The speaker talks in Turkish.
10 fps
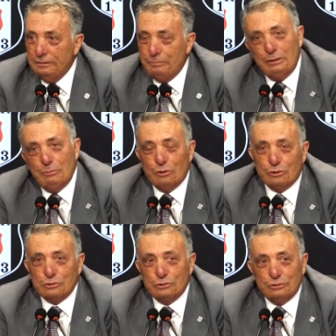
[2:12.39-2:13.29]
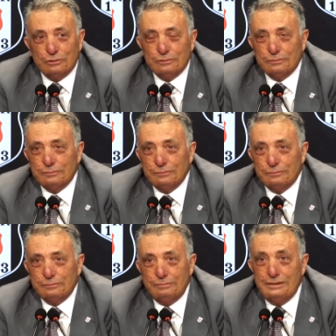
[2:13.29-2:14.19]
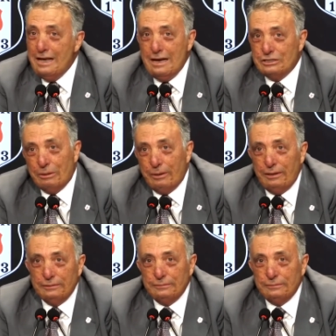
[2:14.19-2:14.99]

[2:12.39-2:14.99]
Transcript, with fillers: bilmiyoruz. Niye acaba?